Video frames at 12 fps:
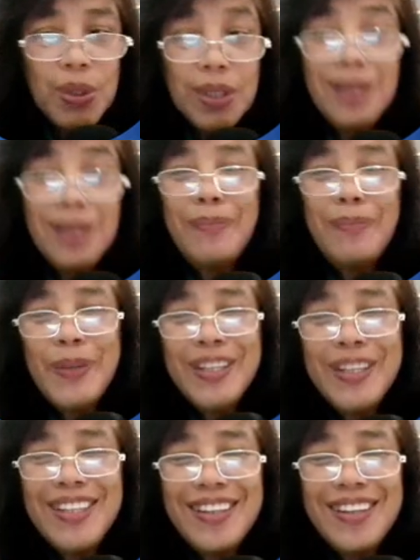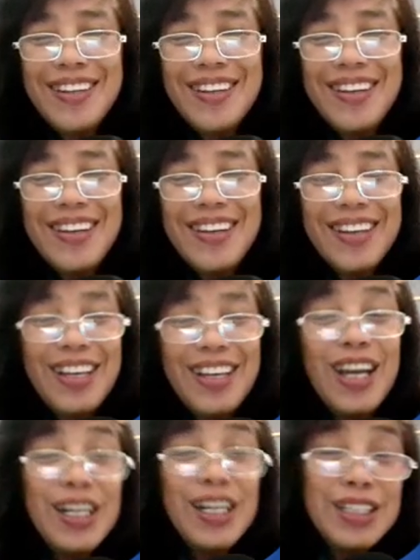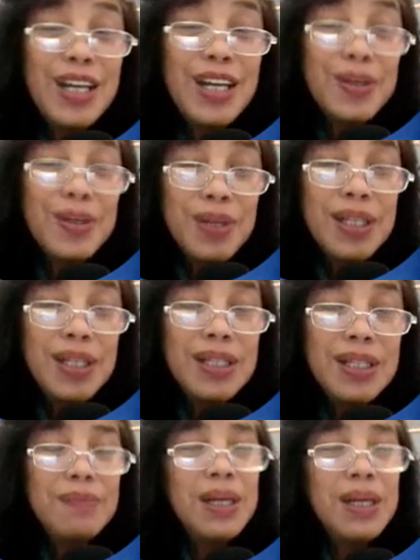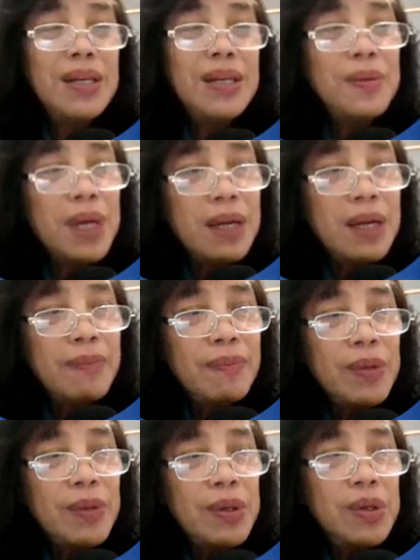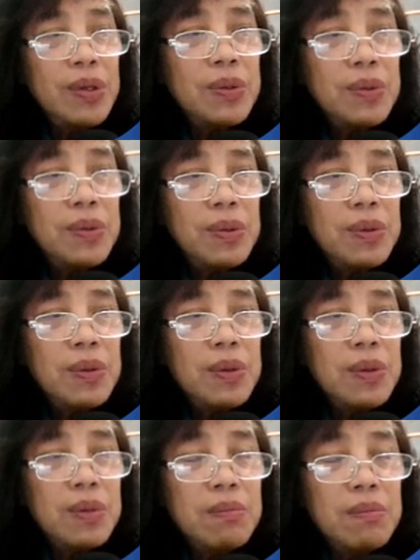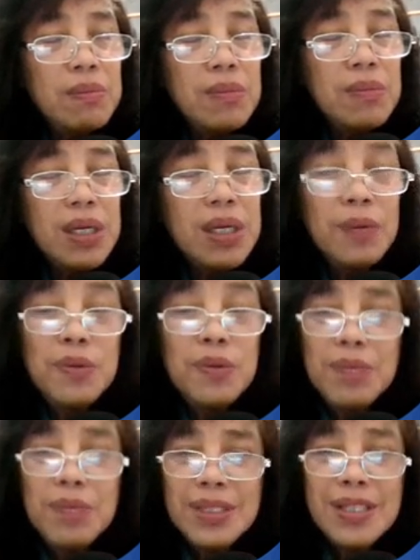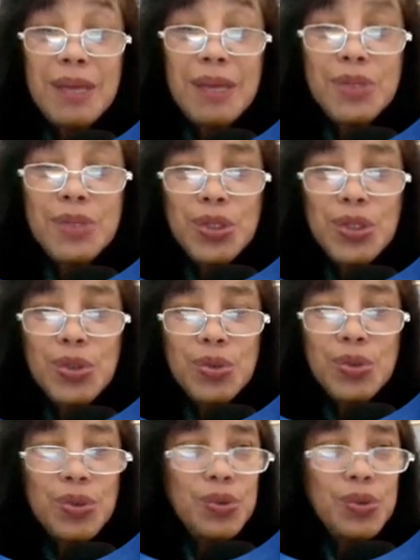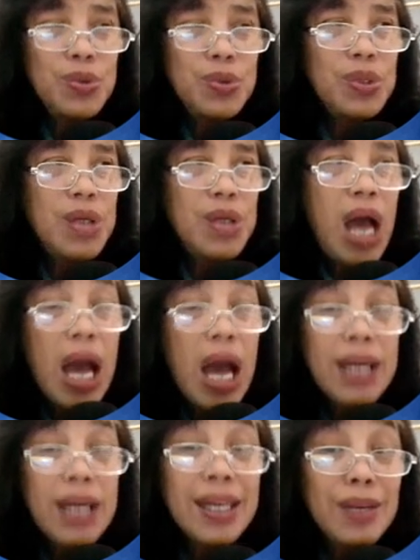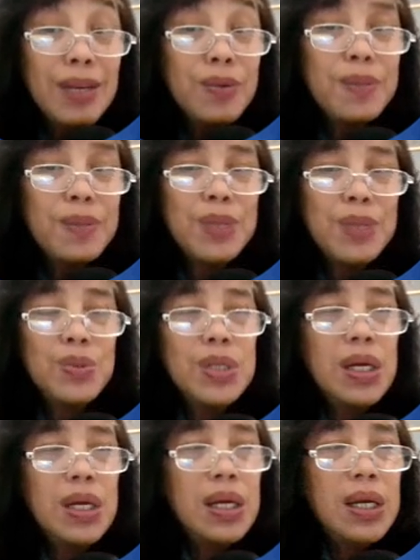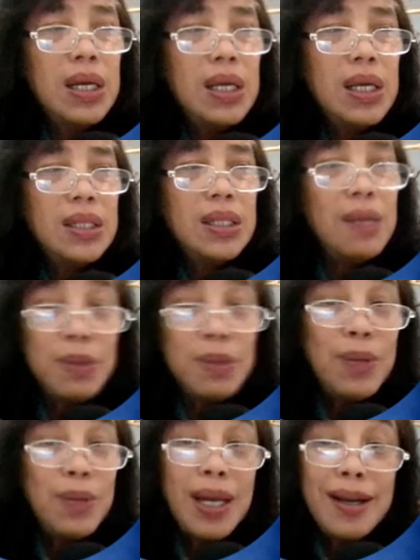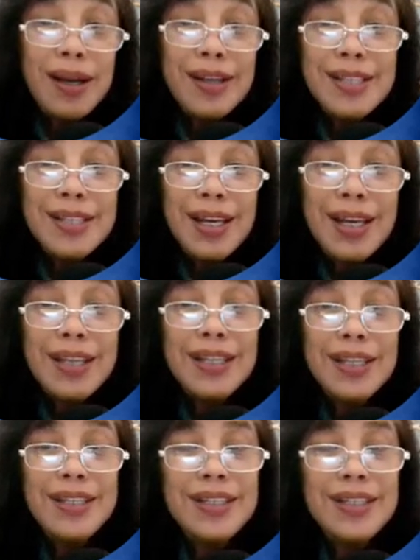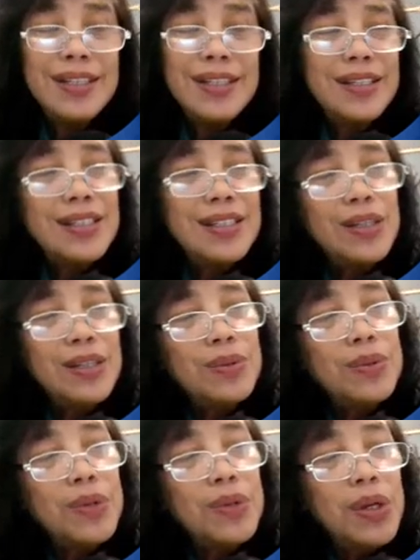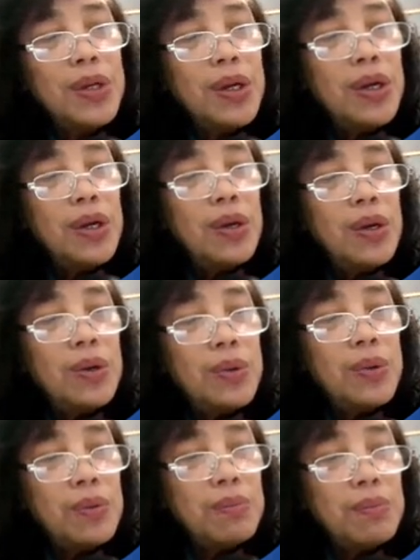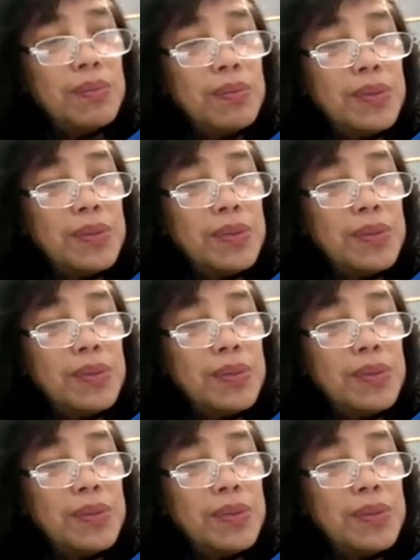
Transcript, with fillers: Di pwede. Kailangan tao rin. Pangalawa, kung ikaw yung magsasubstitute no or aangkin ng parusa, dapat wala kang kasalanan. Kasi kung kung